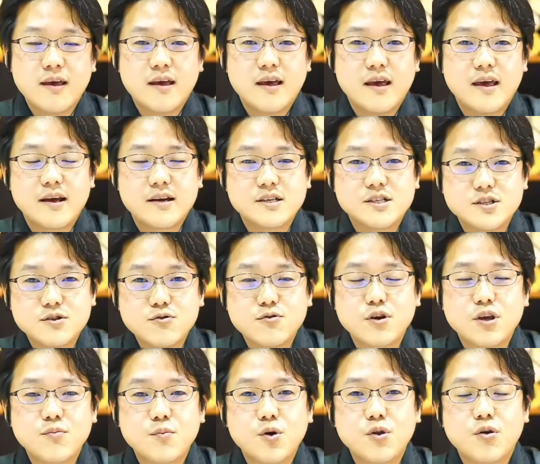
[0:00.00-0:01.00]
えきちっと
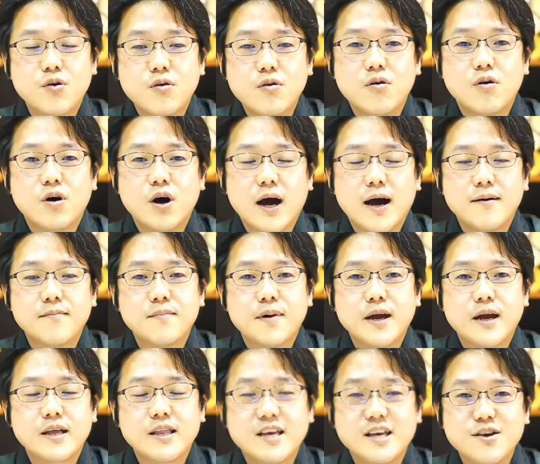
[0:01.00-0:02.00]
着物を販売
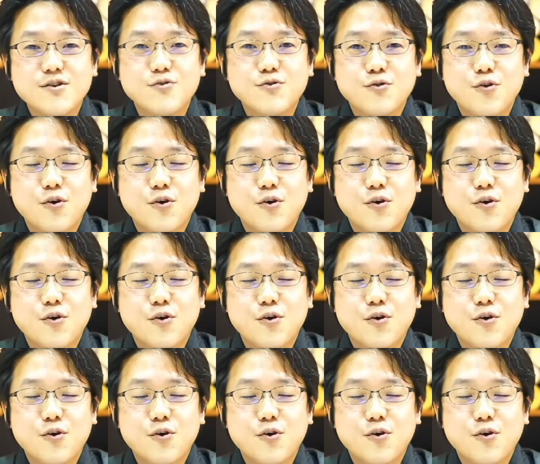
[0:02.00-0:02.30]
ができる